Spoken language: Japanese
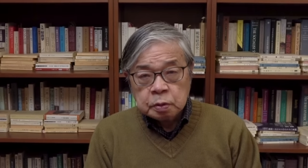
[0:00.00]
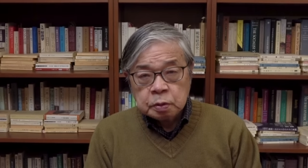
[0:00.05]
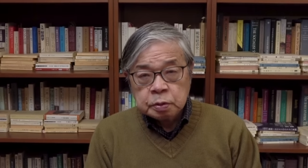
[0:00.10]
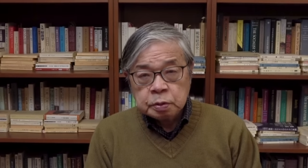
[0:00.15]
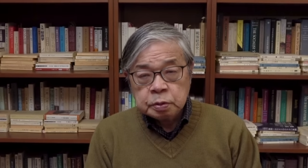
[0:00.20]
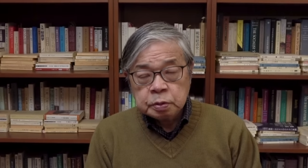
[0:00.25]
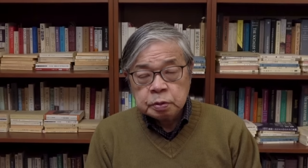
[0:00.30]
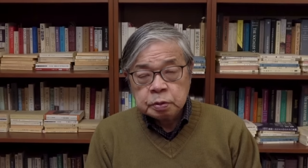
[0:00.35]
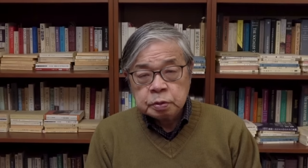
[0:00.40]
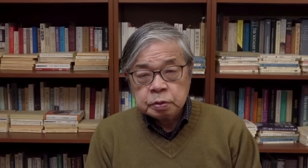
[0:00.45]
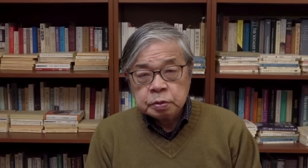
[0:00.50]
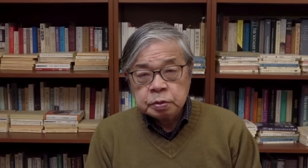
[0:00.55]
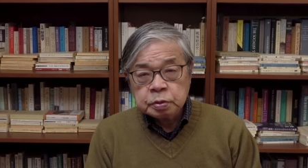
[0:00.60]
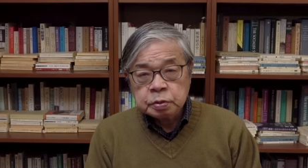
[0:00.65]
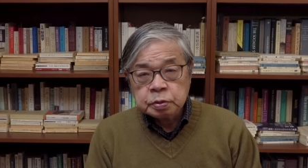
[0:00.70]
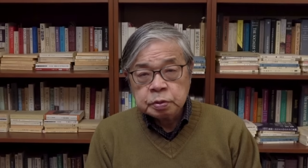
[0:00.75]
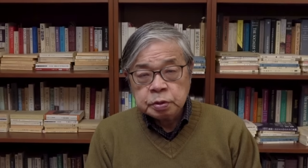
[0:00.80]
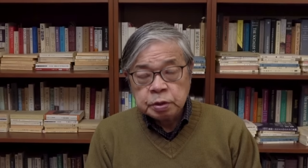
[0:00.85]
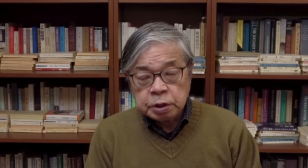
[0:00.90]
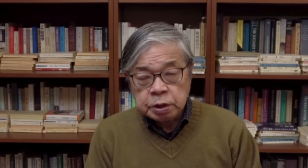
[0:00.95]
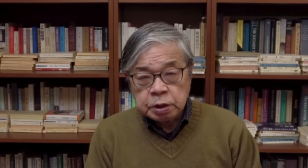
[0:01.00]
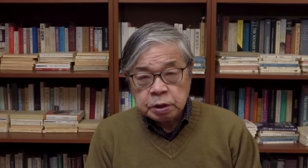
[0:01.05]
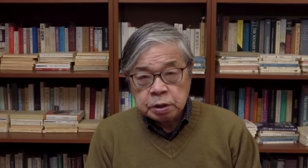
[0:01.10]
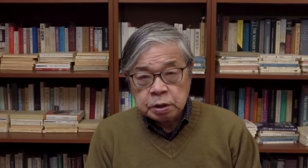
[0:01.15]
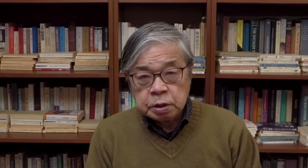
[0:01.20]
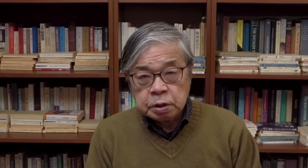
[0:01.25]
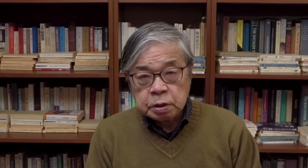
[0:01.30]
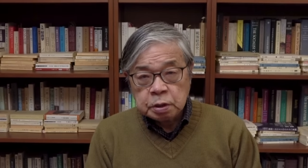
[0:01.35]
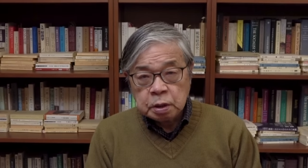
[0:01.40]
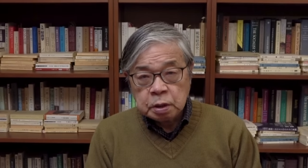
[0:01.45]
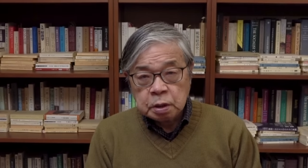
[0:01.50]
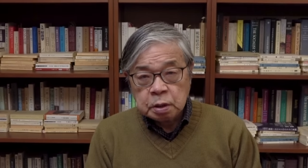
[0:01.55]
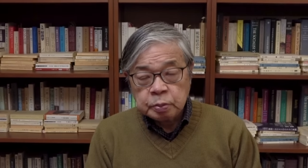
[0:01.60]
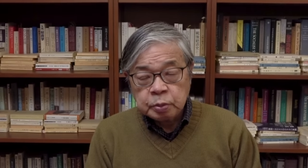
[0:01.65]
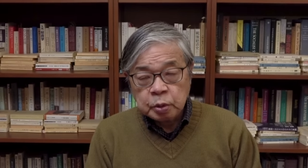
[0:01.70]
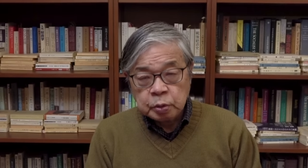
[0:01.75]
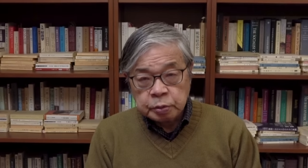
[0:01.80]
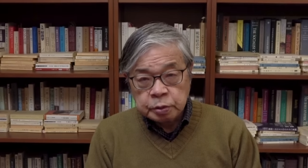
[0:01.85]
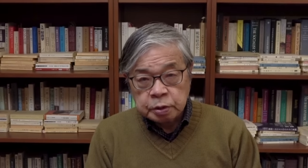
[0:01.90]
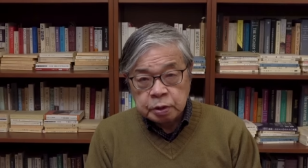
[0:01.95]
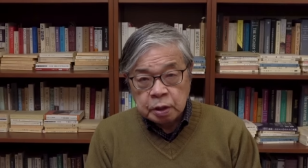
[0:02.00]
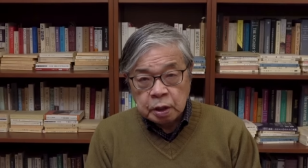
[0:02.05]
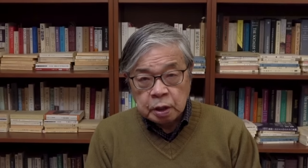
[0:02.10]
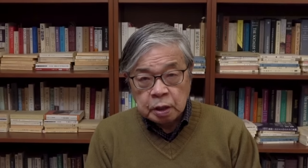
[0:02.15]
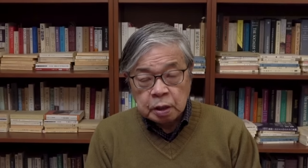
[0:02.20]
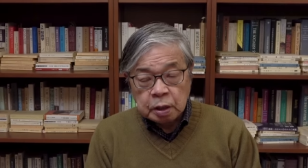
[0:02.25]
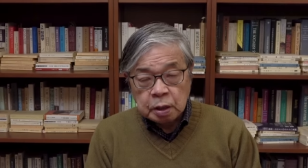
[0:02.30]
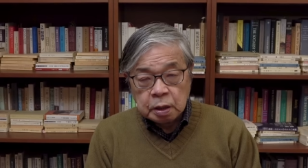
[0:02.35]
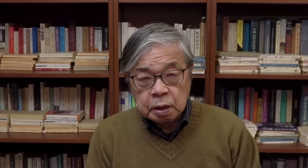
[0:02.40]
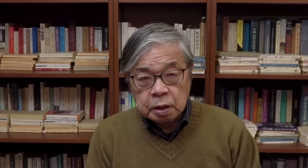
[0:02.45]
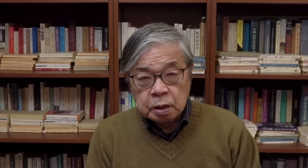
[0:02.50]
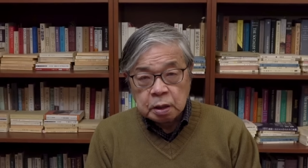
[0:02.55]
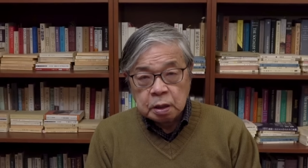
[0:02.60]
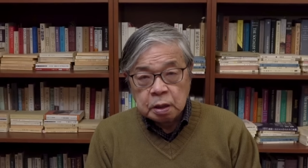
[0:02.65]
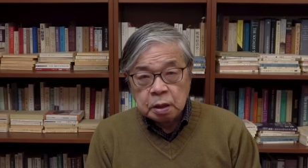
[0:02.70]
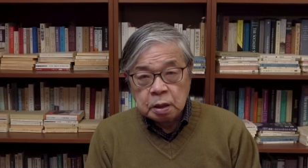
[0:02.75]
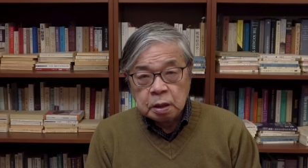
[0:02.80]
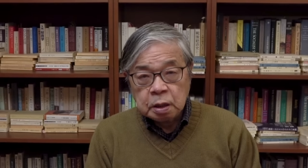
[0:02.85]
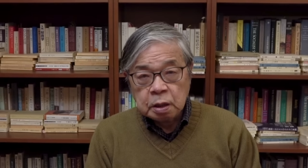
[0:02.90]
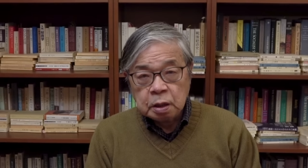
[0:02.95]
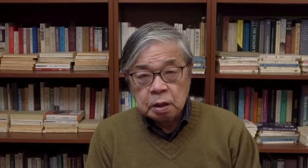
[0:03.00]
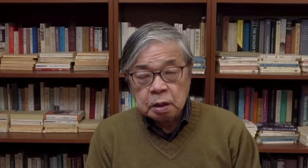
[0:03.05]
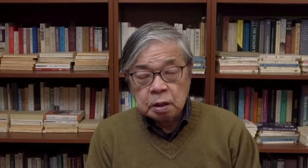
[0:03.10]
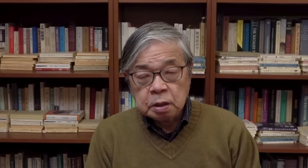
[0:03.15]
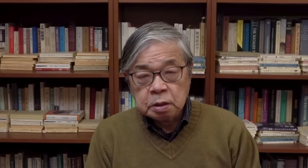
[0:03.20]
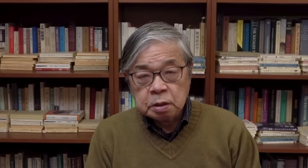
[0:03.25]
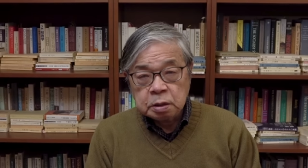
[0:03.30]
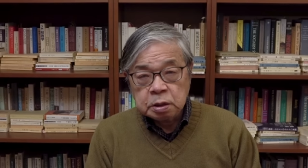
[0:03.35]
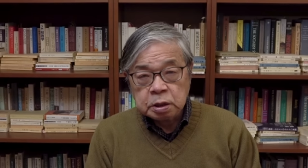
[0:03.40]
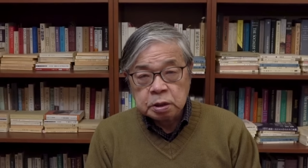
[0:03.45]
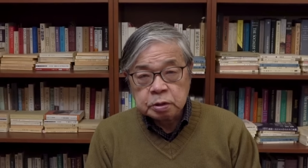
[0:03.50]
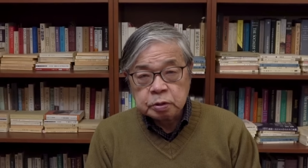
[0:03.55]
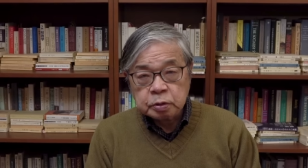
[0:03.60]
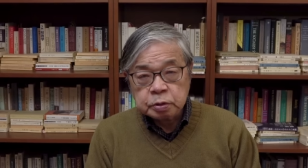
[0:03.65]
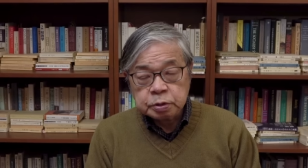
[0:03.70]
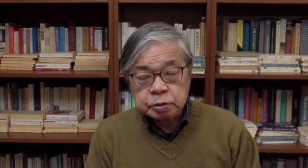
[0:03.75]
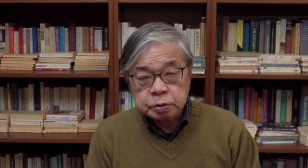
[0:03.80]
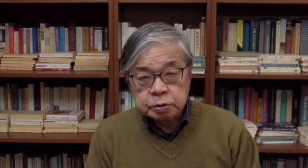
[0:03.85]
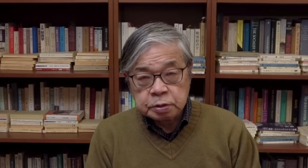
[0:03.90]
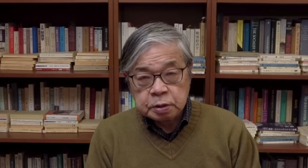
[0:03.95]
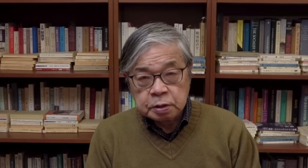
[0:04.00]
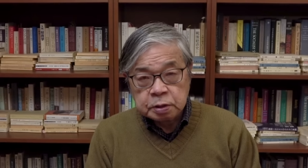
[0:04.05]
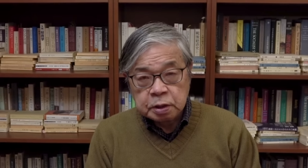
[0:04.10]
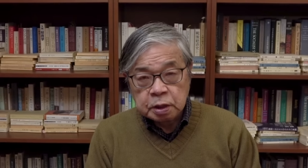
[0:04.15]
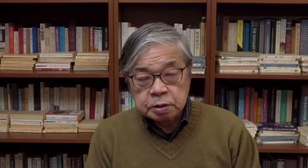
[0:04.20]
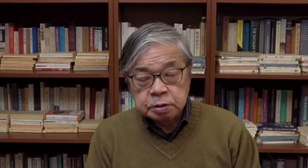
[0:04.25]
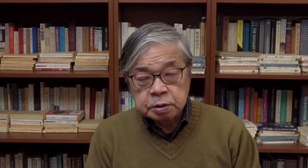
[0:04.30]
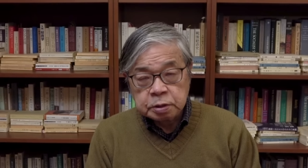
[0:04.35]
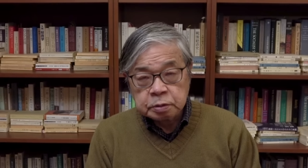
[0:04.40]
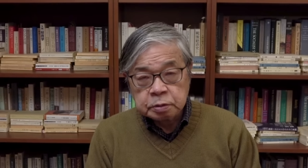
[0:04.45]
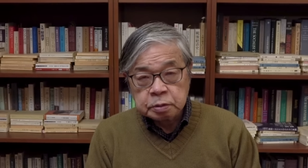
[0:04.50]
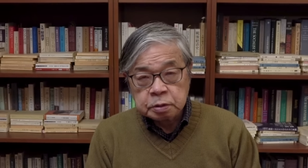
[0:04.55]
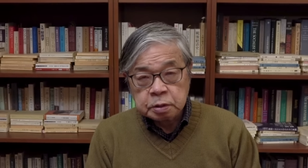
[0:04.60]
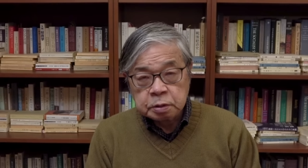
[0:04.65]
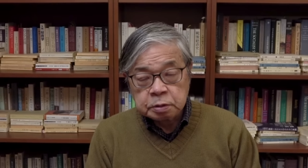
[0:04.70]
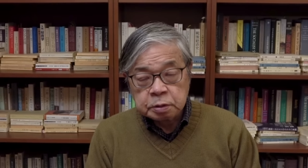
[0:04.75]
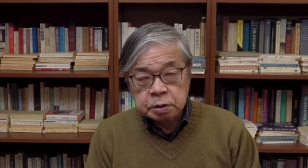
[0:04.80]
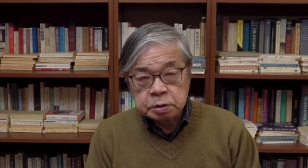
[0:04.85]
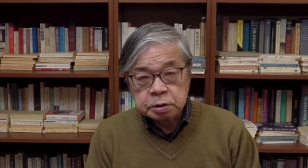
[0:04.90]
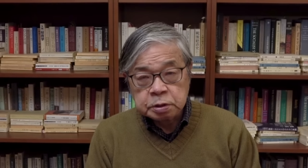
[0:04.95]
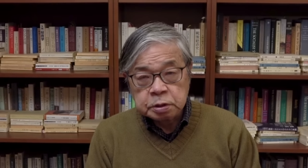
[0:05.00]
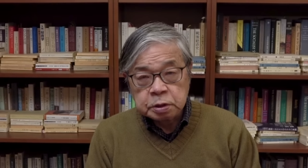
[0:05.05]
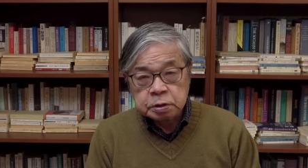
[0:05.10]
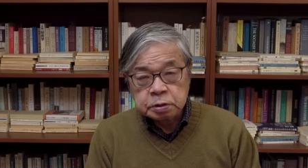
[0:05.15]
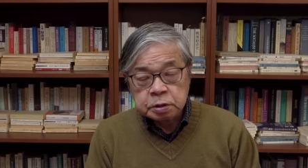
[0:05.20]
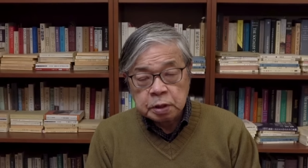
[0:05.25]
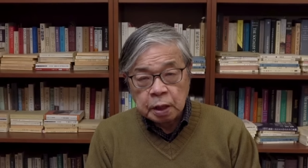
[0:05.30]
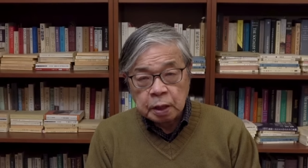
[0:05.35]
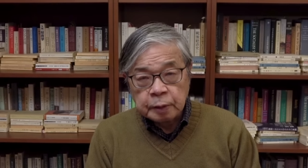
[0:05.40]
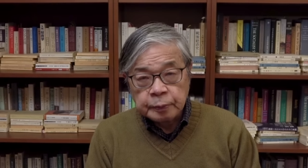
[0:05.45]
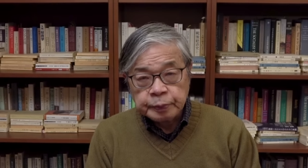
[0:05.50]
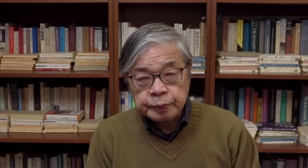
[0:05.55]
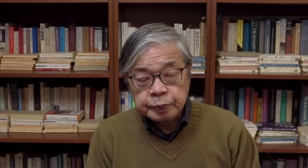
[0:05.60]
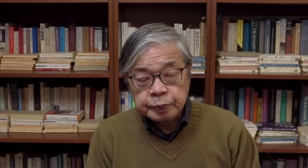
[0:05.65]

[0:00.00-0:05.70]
いうふうに、えー、病院で、えー、聞き取り調査に対して言ってるらしいんですね。